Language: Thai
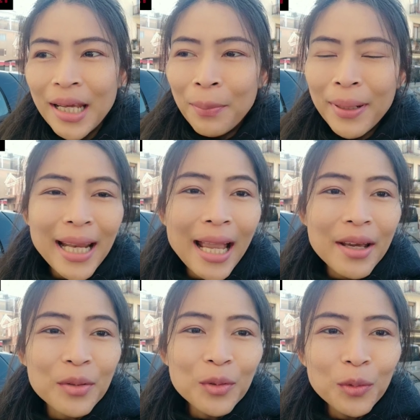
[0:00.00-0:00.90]
ไปถ่าย
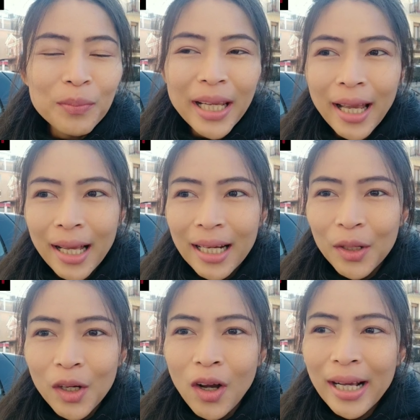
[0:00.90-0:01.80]
รูปนะคะแล้
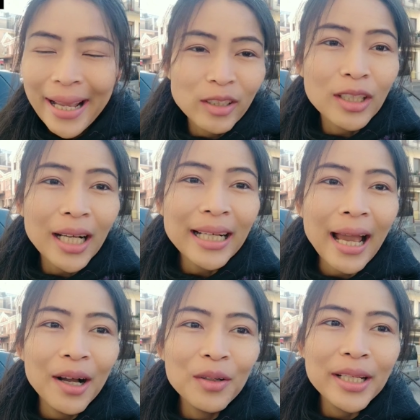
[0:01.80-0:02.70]
วก็อากาศค่อนข้างหนา
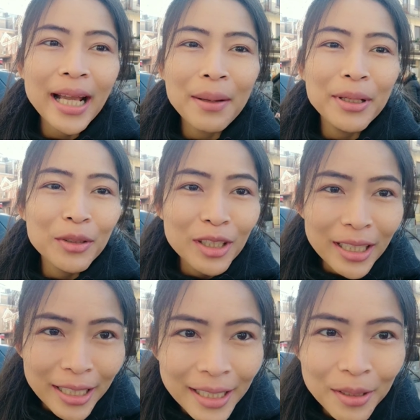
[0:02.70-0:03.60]
วนะคะแม่นุชก็เลย